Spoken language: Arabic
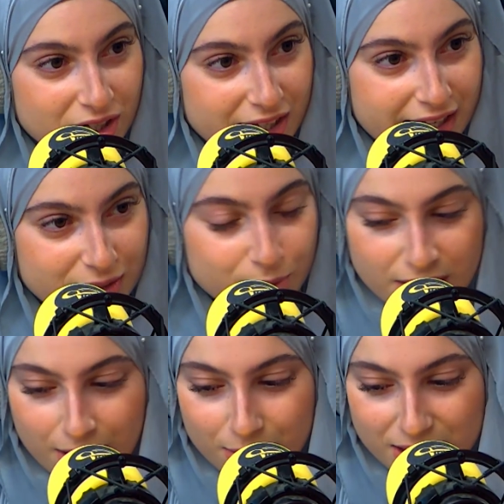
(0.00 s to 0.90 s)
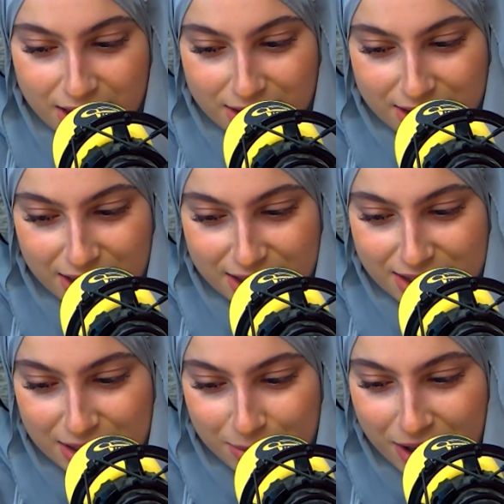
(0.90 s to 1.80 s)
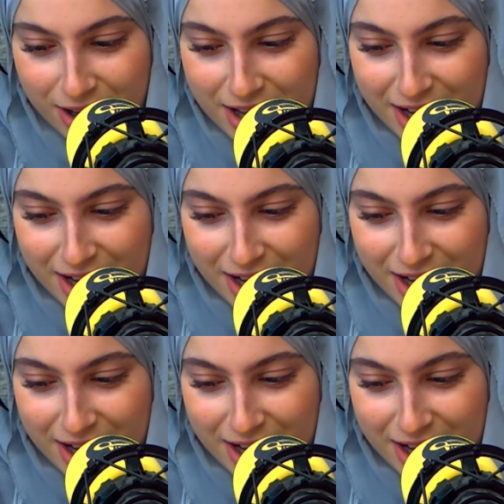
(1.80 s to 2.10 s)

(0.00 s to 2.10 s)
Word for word: اللي كتبتها من تحت حتى الكتيبه